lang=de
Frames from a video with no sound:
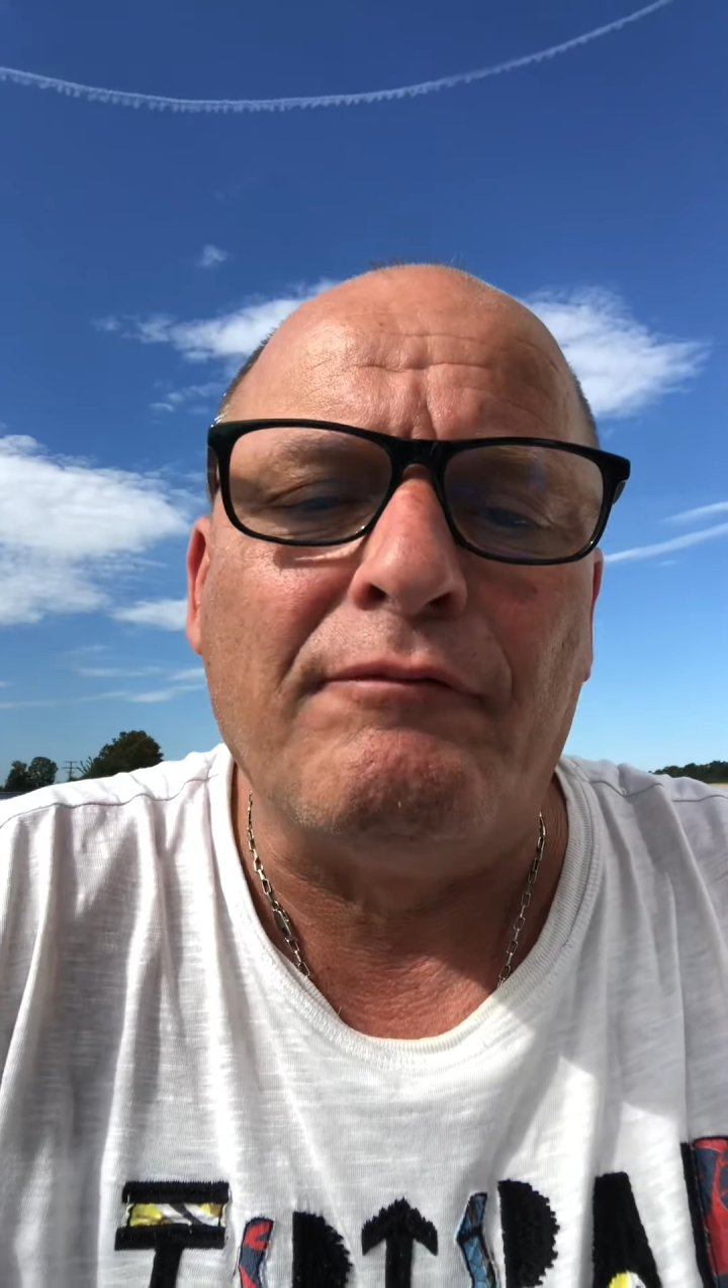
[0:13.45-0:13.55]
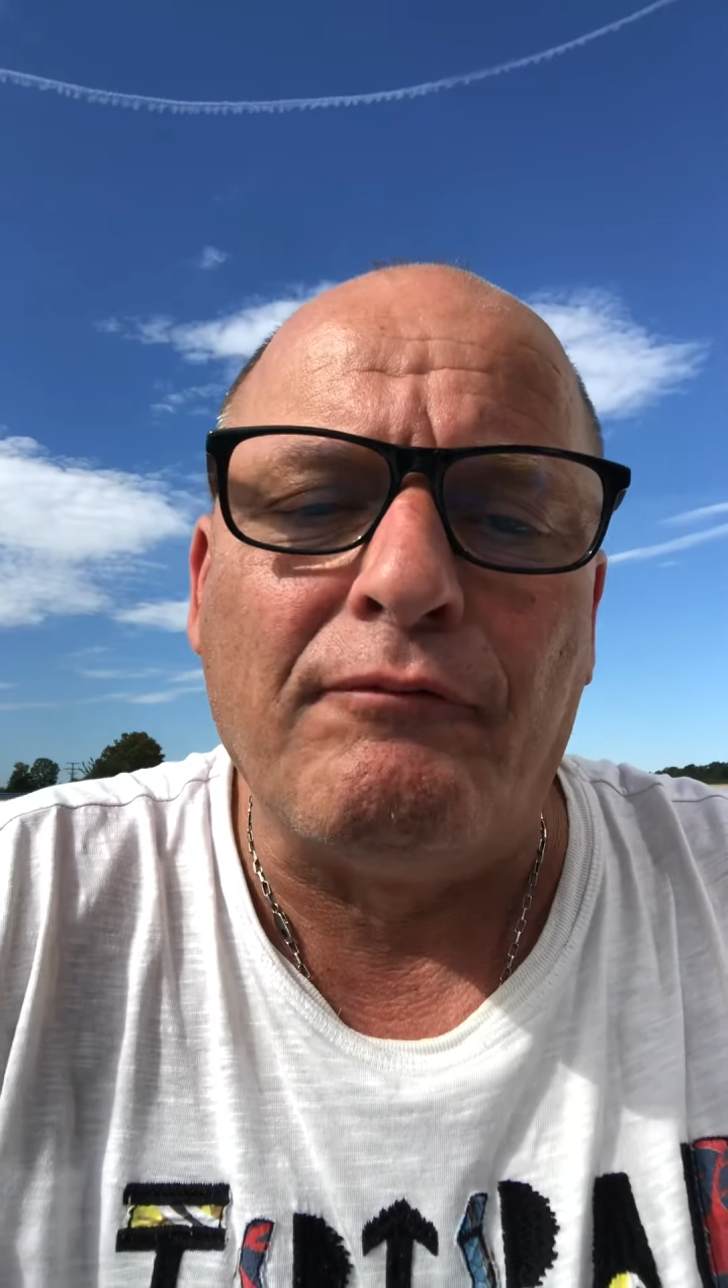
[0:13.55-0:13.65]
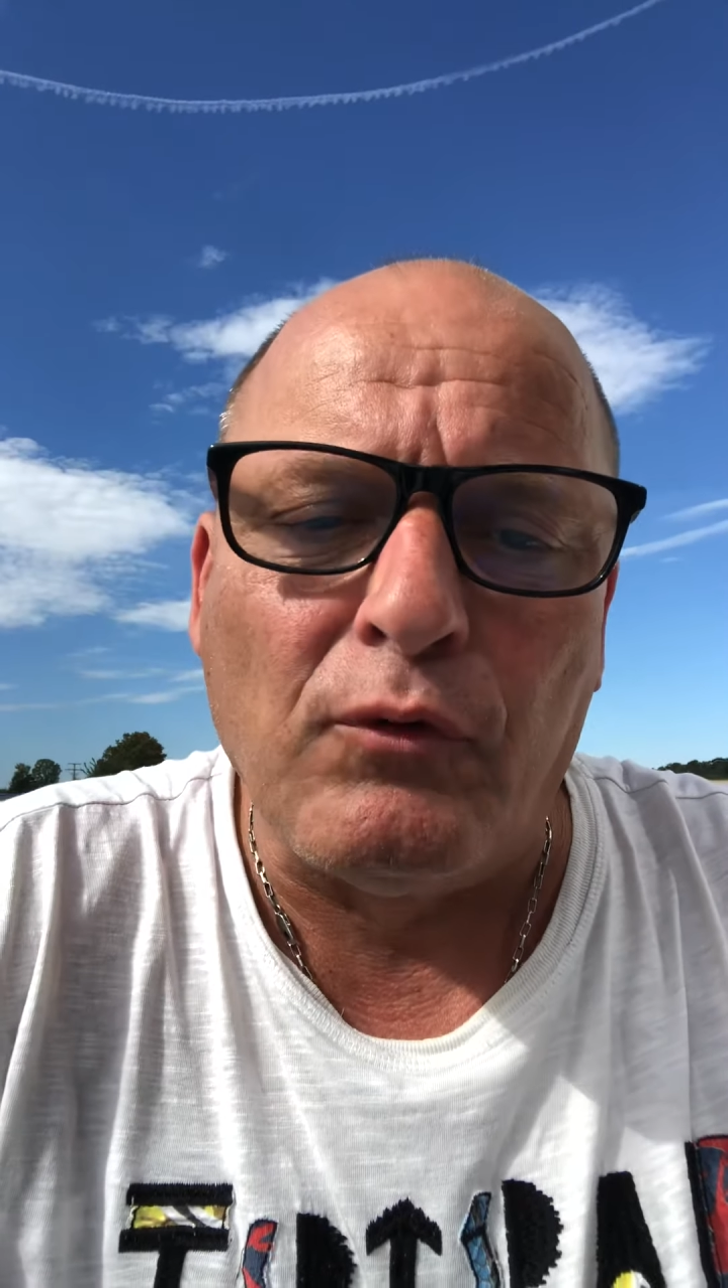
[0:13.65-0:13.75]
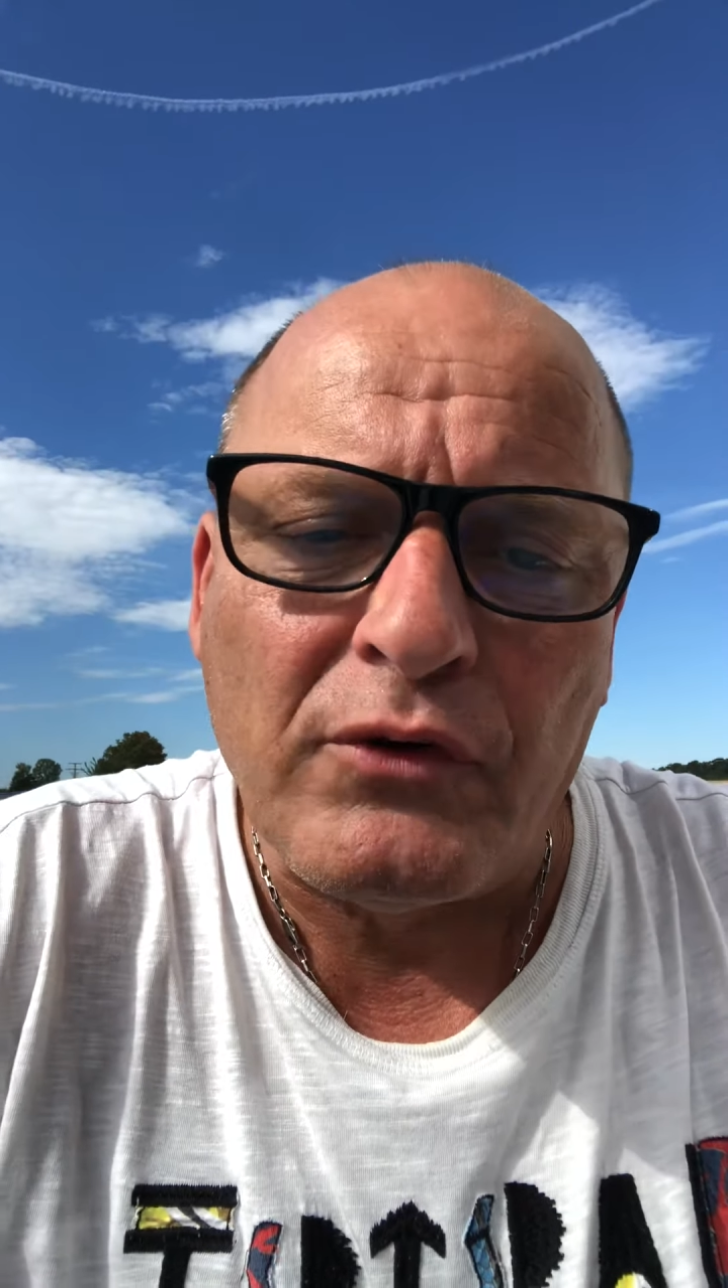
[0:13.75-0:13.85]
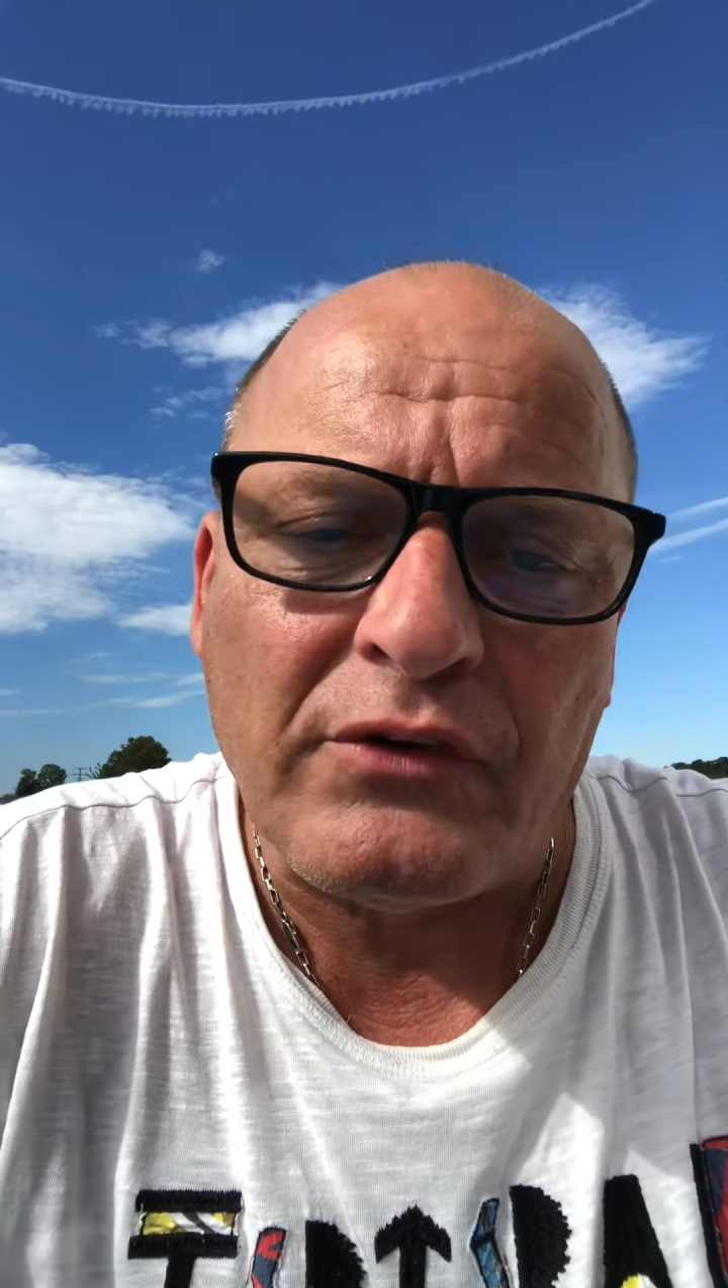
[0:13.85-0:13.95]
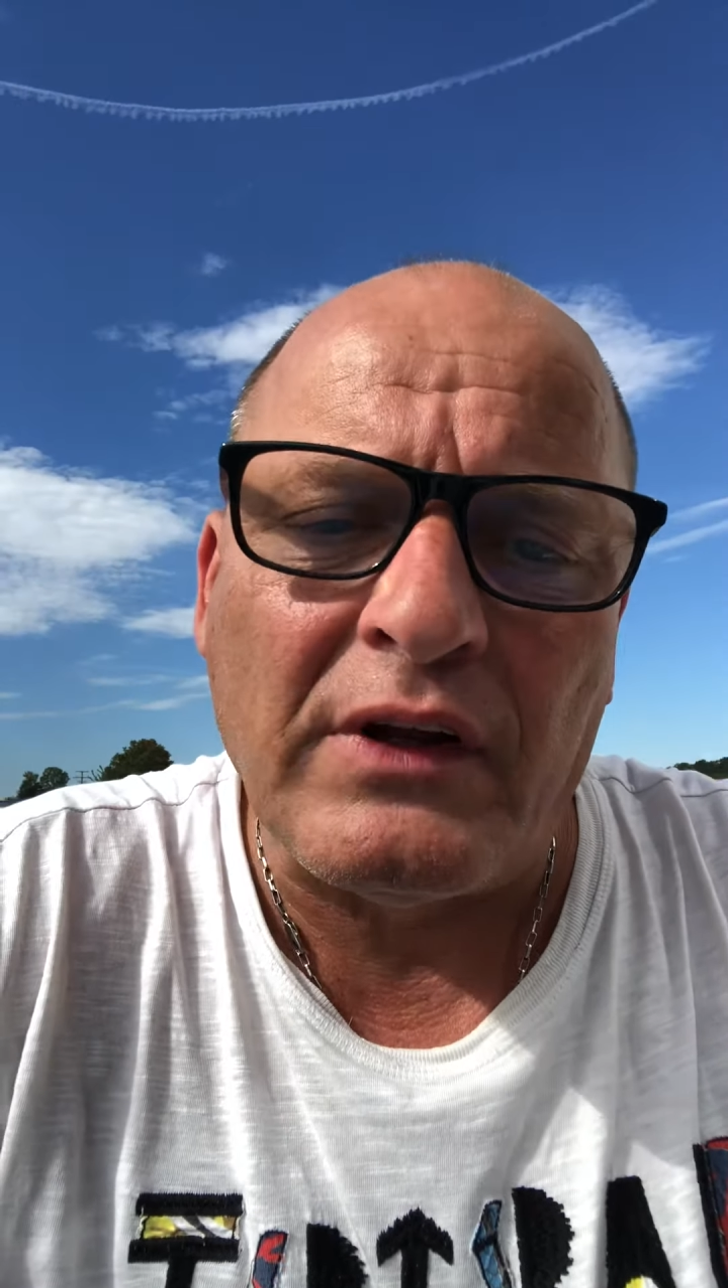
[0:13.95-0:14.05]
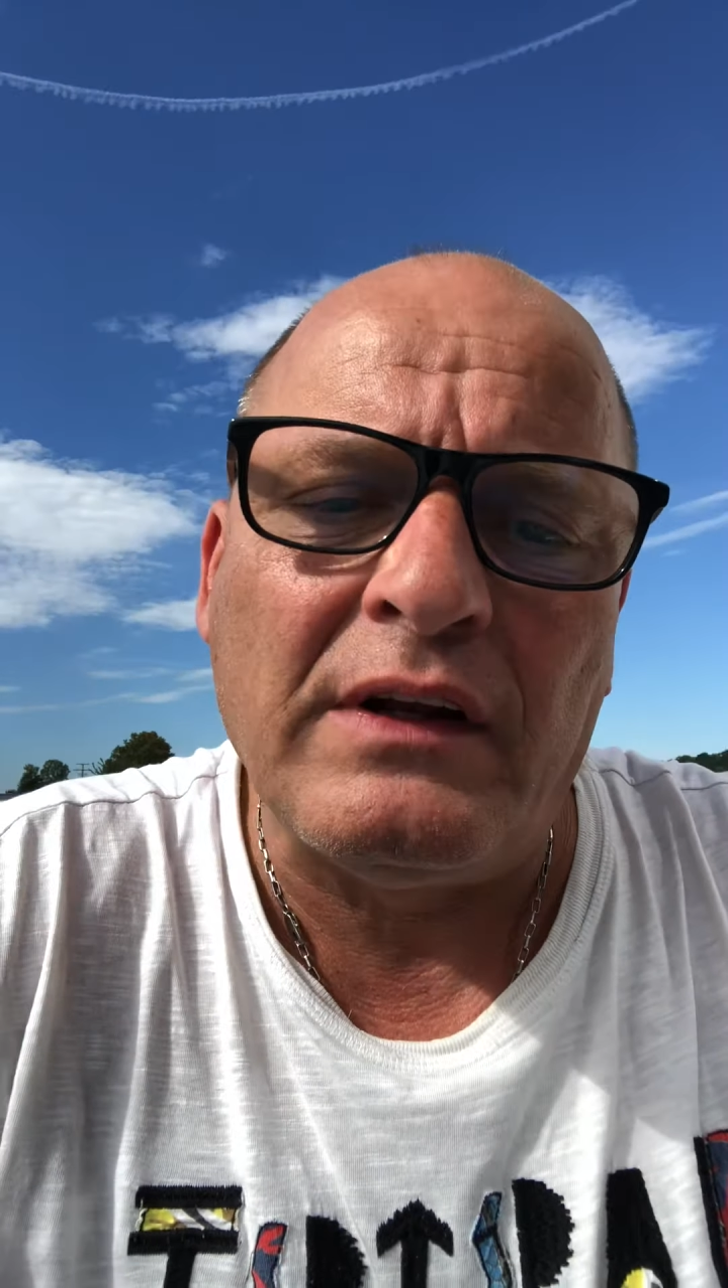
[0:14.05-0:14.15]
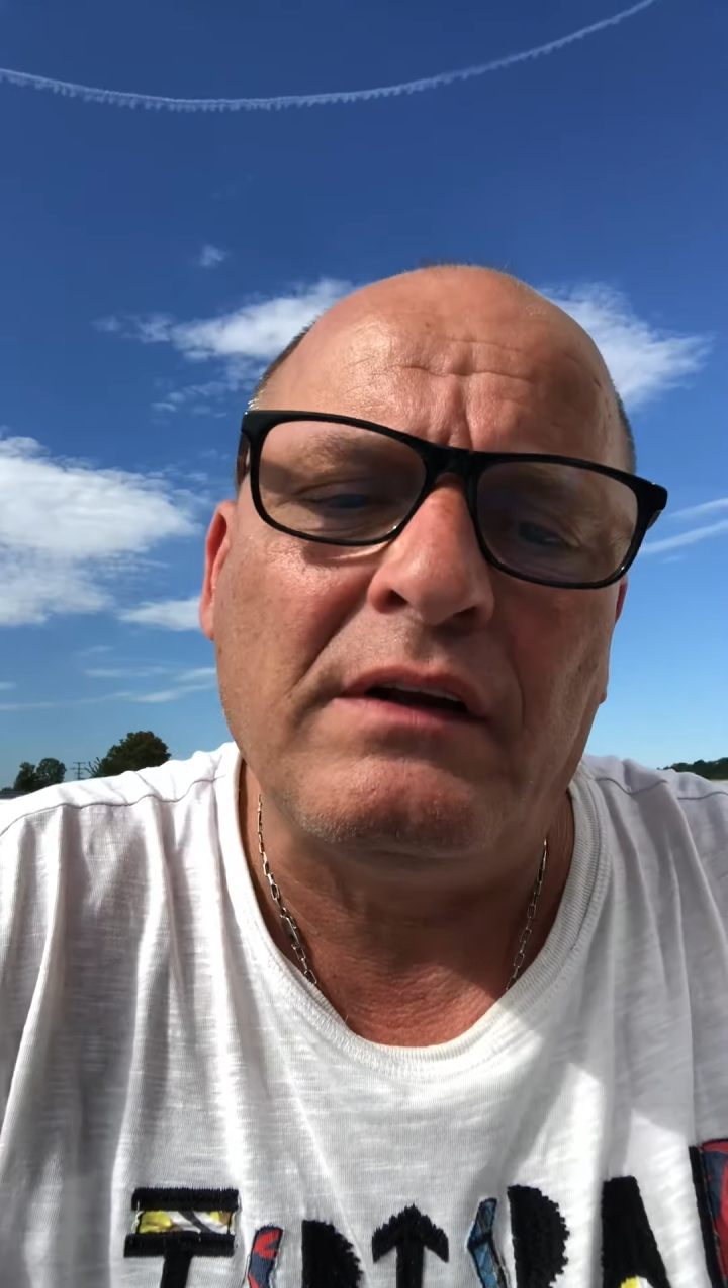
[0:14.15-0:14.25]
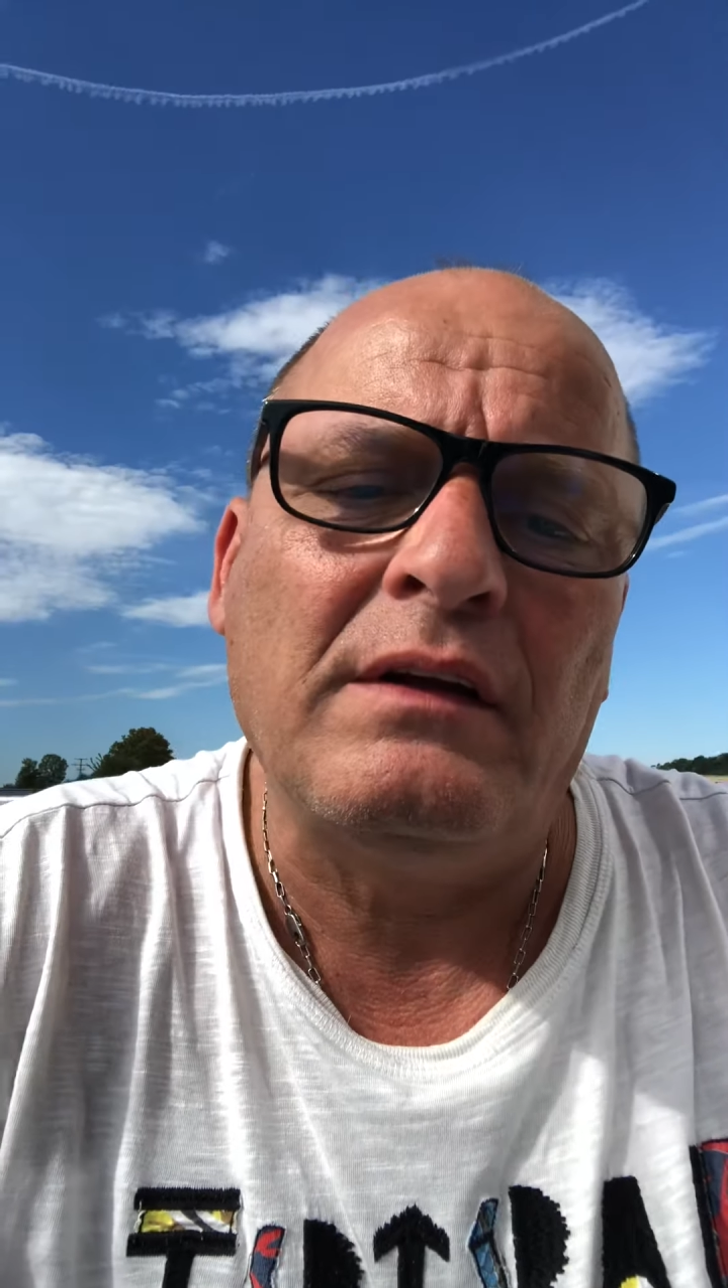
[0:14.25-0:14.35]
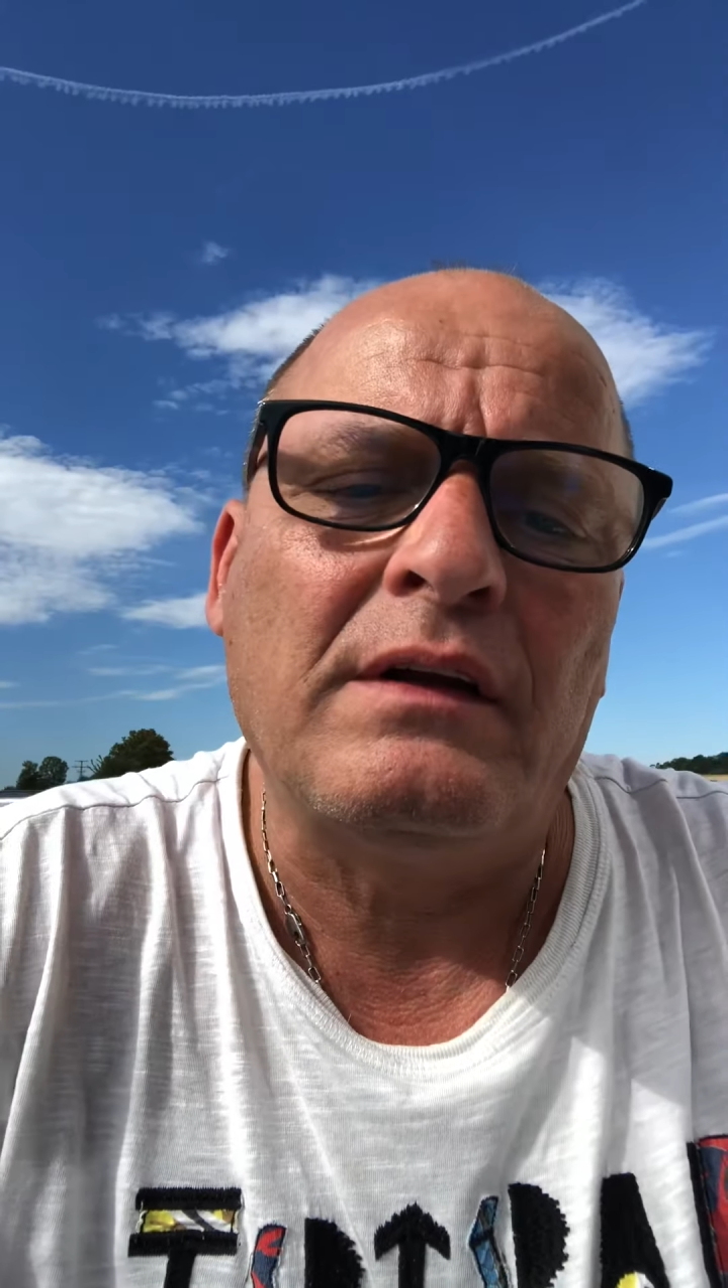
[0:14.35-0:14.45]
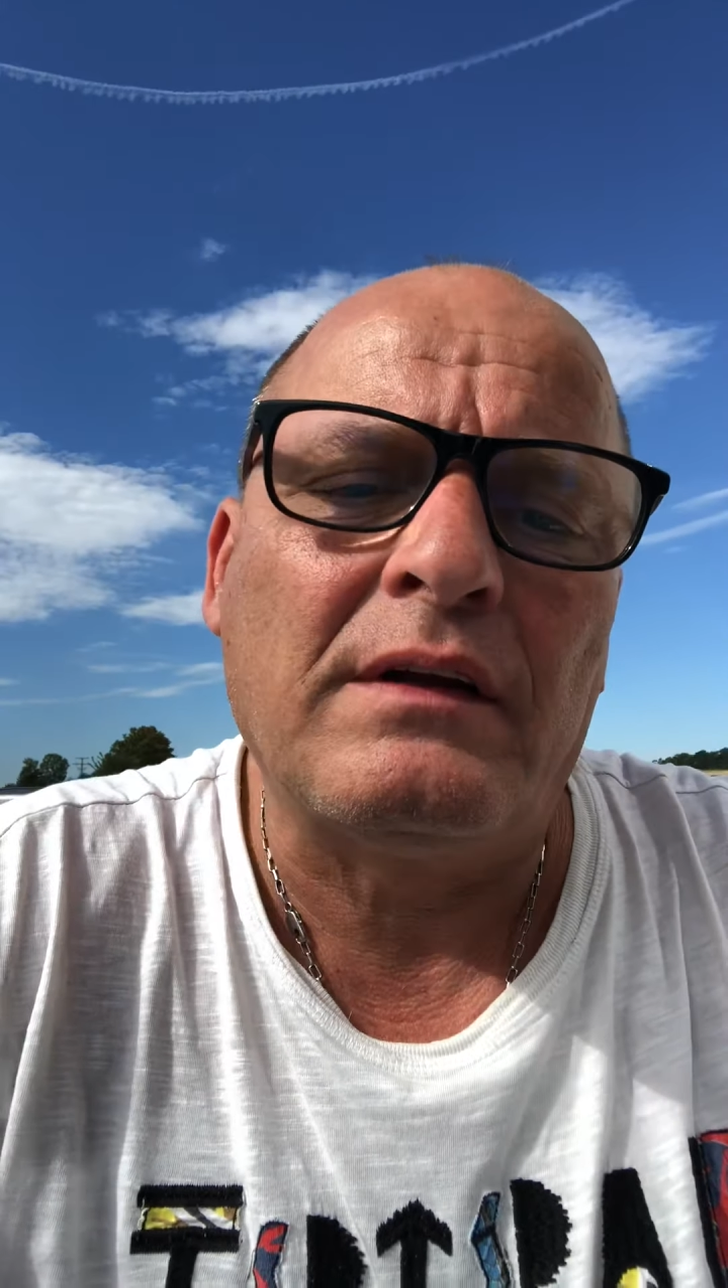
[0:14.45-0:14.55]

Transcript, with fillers: wussten,